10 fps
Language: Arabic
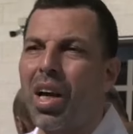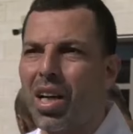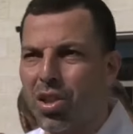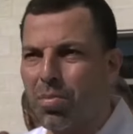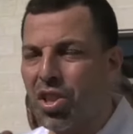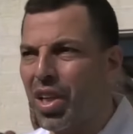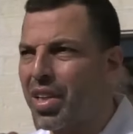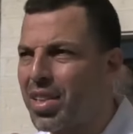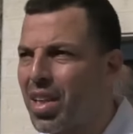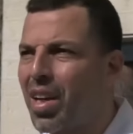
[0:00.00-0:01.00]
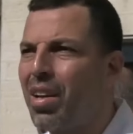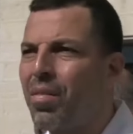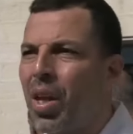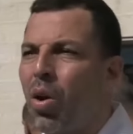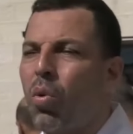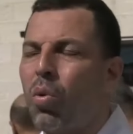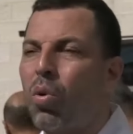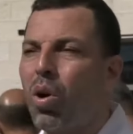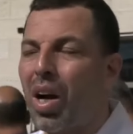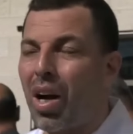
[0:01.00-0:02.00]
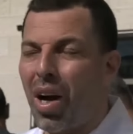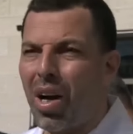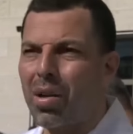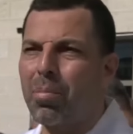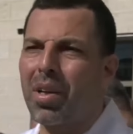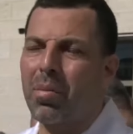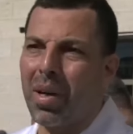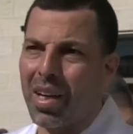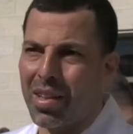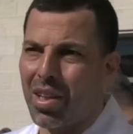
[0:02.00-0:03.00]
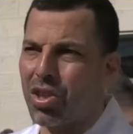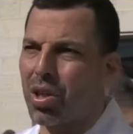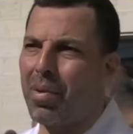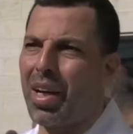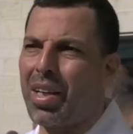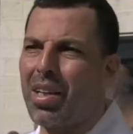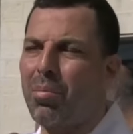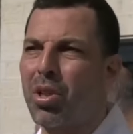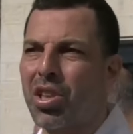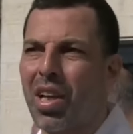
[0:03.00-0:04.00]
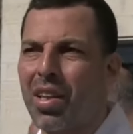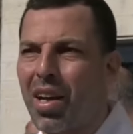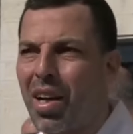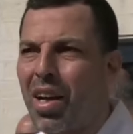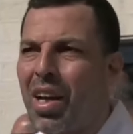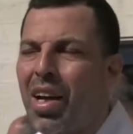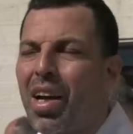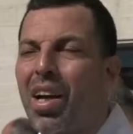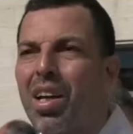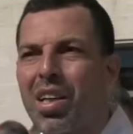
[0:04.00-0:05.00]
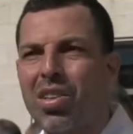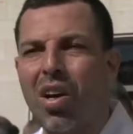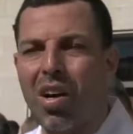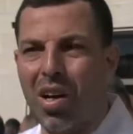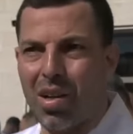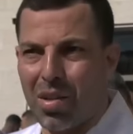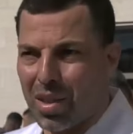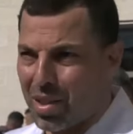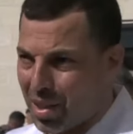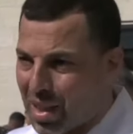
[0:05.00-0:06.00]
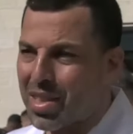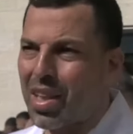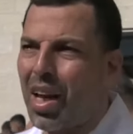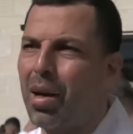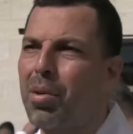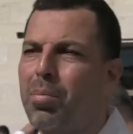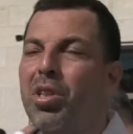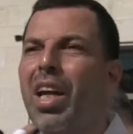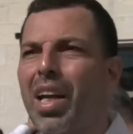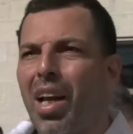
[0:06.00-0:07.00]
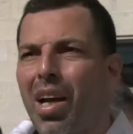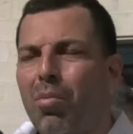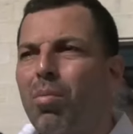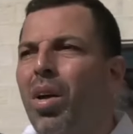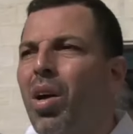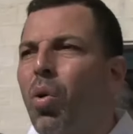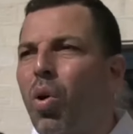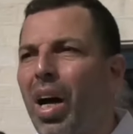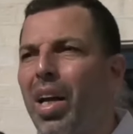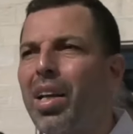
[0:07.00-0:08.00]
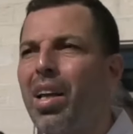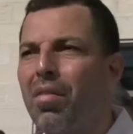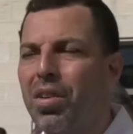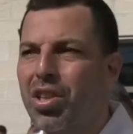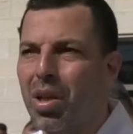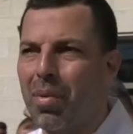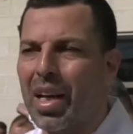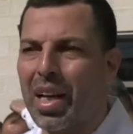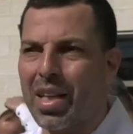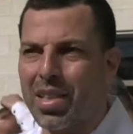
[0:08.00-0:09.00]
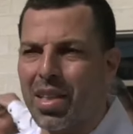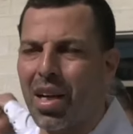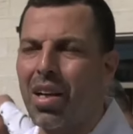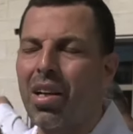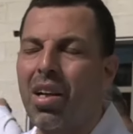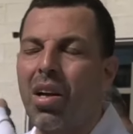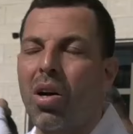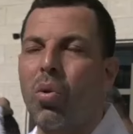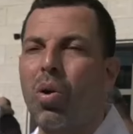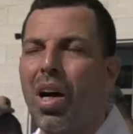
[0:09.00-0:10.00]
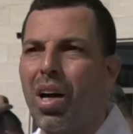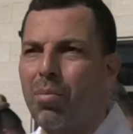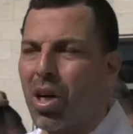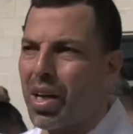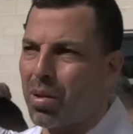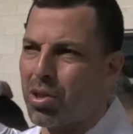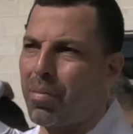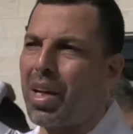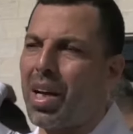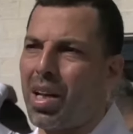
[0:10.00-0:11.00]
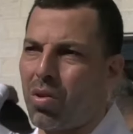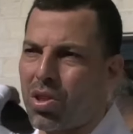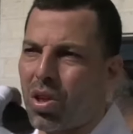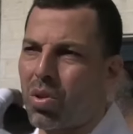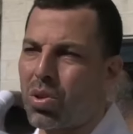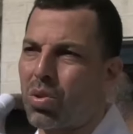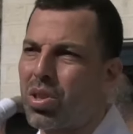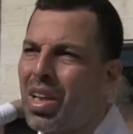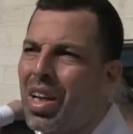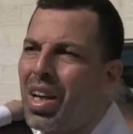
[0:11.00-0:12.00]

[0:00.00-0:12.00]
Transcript: لهجمة شرسة وحرب إبادة جماعية بيشهدها القطاع غزة الحبيب بشكل عام وأهلنا في شمال غزة ومخيم جبالي على وجه الخصوص